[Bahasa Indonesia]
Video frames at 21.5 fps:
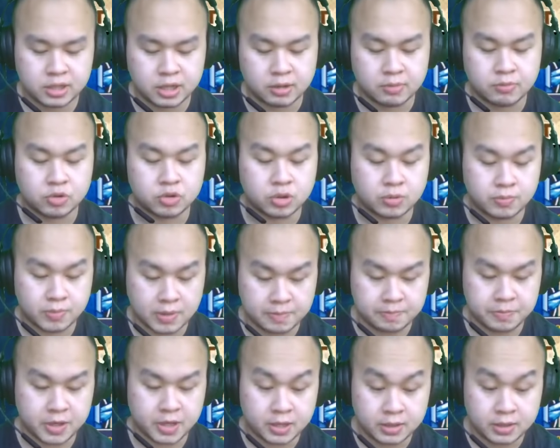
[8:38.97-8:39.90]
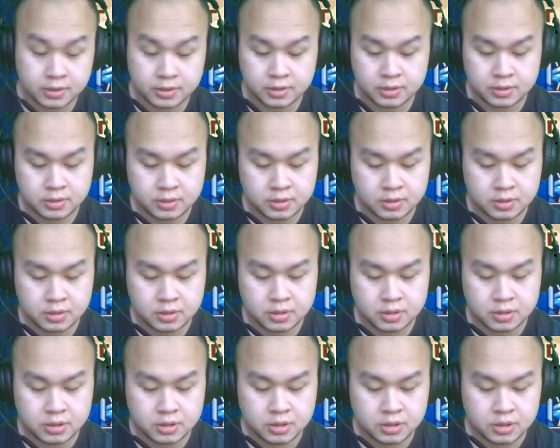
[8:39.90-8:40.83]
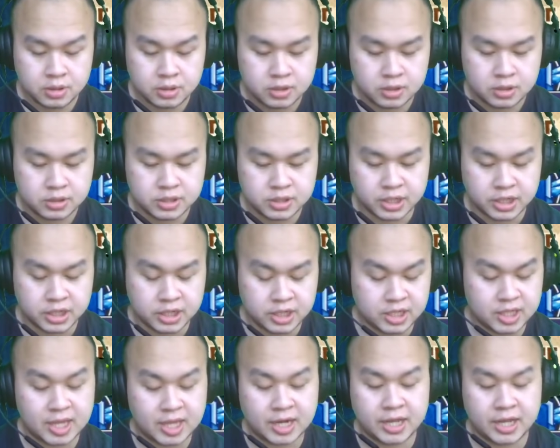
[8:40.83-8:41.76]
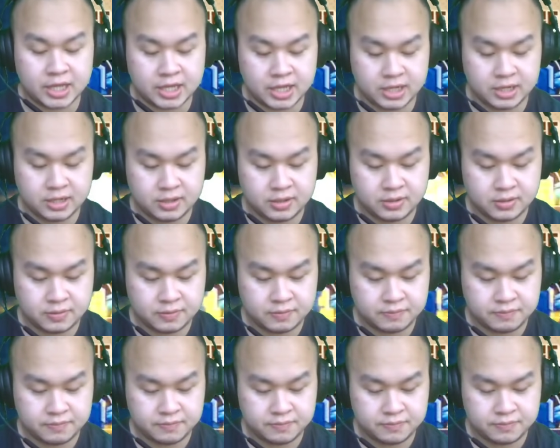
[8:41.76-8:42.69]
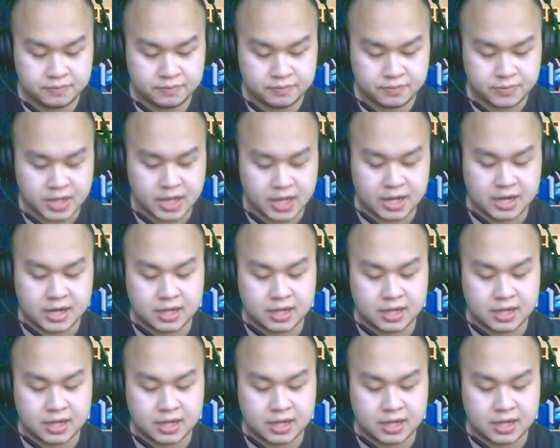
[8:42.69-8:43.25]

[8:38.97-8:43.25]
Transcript: yang mau top up ya. Jadi ini kita naikin. Nah,